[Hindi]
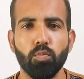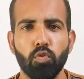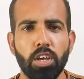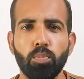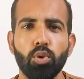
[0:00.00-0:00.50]

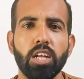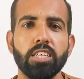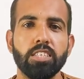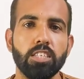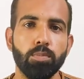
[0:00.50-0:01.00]
वही पुराना
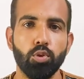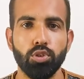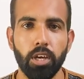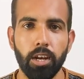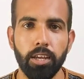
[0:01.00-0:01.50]
सिस्टम
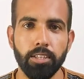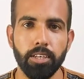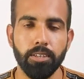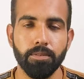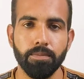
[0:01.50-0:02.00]
यूज कर रहे थे